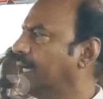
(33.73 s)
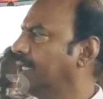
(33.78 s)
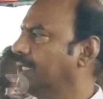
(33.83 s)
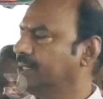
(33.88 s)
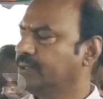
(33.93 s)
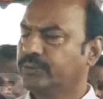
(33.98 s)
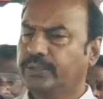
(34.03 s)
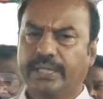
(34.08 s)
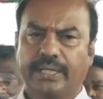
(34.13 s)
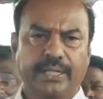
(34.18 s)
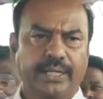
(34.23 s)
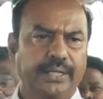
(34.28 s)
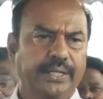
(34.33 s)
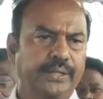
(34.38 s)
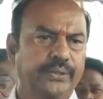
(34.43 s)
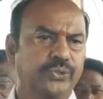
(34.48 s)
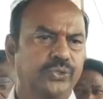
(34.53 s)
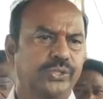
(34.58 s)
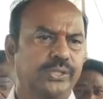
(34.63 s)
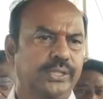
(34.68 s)
కాలేజ్ కూడా
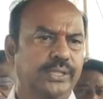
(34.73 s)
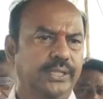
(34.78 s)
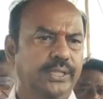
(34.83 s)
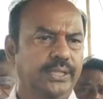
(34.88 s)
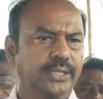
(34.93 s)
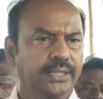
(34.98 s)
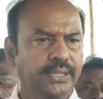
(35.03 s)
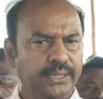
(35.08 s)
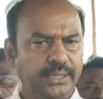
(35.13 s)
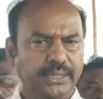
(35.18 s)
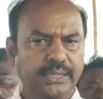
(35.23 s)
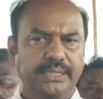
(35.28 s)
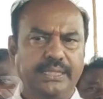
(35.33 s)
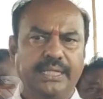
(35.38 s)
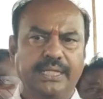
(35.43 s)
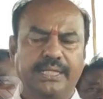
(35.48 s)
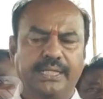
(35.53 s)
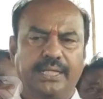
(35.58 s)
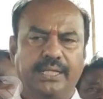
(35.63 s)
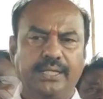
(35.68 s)
ఇక్కడనే వస్తుంది ఈ
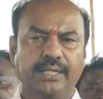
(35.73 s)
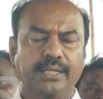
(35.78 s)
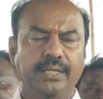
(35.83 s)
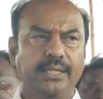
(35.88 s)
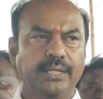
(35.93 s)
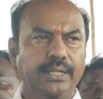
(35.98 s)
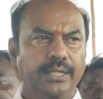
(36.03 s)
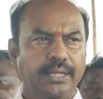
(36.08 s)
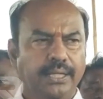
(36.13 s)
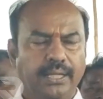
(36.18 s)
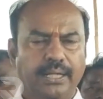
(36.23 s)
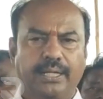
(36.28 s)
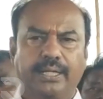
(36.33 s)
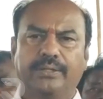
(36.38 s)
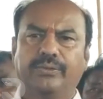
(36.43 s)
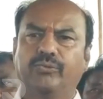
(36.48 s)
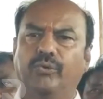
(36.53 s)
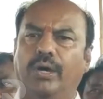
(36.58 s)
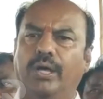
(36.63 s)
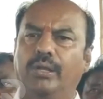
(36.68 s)
ఏరియానే
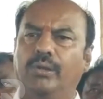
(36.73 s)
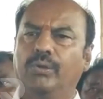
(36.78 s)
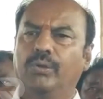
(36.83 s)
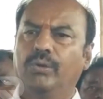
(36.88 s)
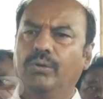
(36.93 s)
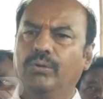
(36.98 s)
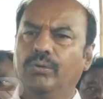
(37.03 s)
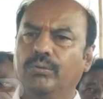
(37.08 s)
గద్వాల్లో